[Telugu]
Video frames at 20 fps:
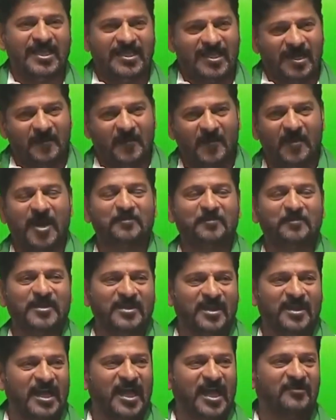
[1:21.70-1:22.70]
ఆయన మా
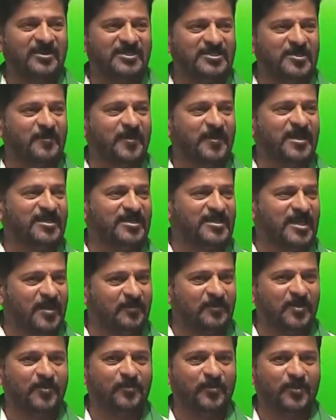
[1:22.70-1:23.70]
పిల్లలు ఆవేశపడి
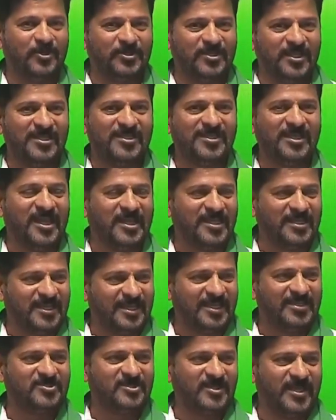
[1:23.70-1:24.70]
నమ్మిపోతే ఇవాళ
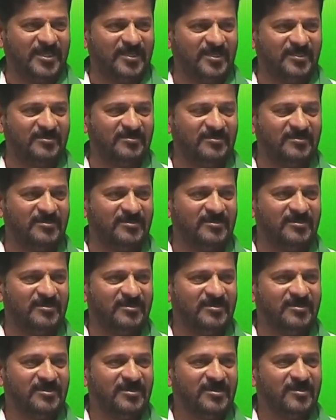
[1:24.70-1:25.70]
కేసులు అయినాయి
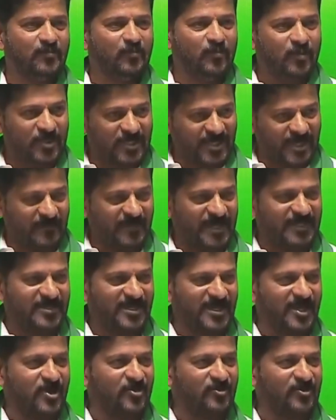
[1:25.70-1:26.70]

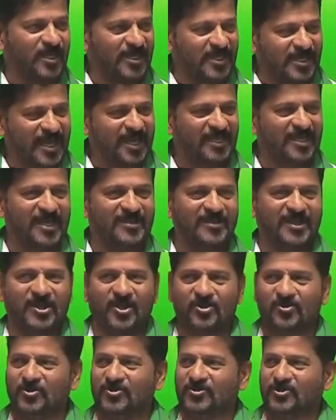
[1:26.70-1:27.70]
ముఖ్యమంత్రిగా ఉన్న ఇవాళ నా
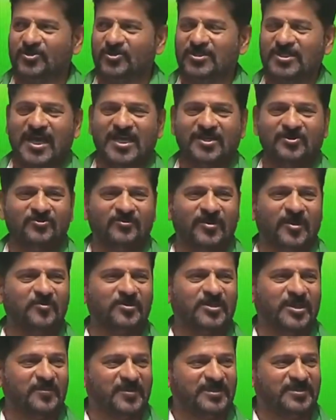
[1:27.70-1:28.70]
దగ్గరకు వస్తారు సార్ నువ్వే
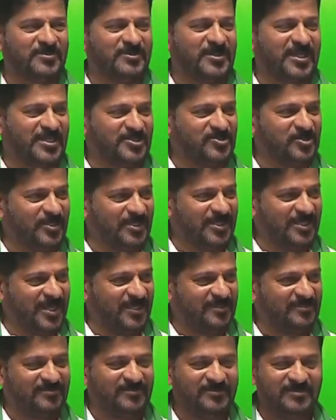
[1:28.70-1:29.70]
ముఖ్యమంత్రి కేసులు
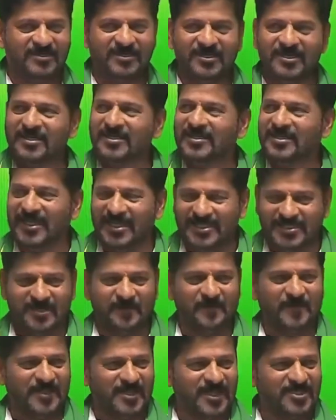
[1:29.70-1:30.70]
తీయని నేను
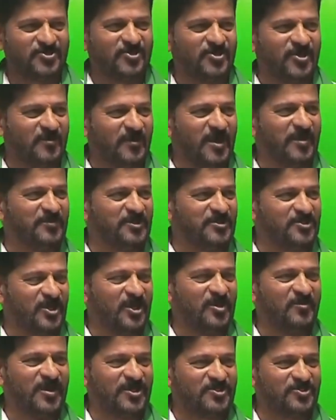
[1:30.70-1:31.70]
చెప్పదలుచుకున్న మా
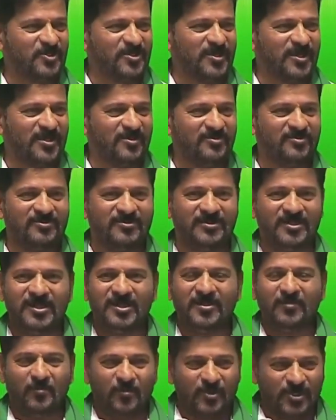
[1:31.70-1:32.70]
మిత్రులకు మా సోదరు
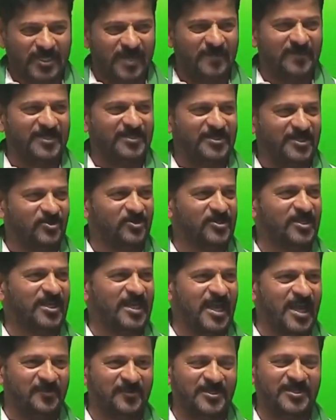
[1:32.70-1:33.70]
ముఖ్యమంత్రిగా ఉన్న
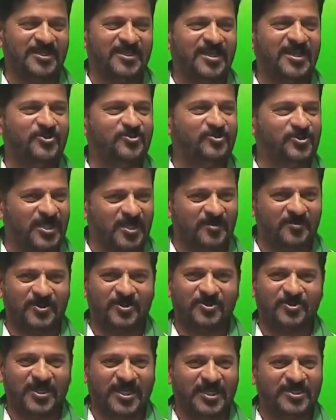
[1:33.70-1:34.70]
నా మీదనే నూట
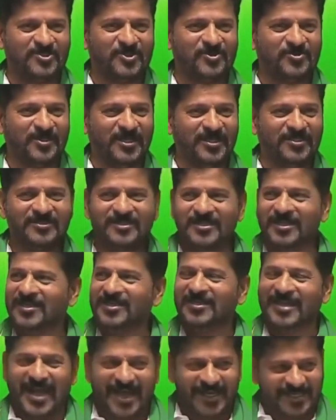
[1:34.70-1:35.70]
ఎనభై రెండు కేసులు ఉన్నాయి
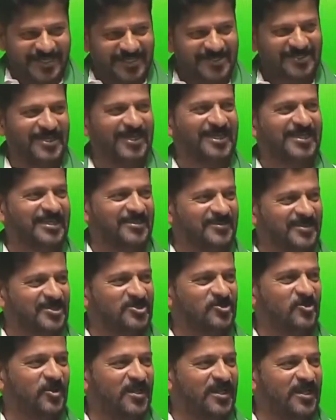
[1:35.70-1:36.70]
నా కేసులే నేను
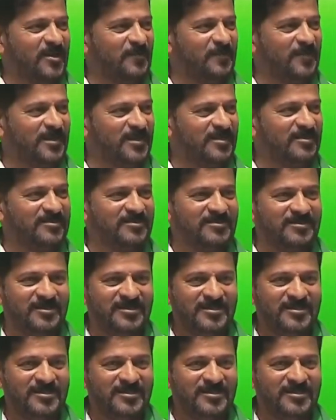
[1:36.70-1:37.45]
తీసుకోలేకపోయినా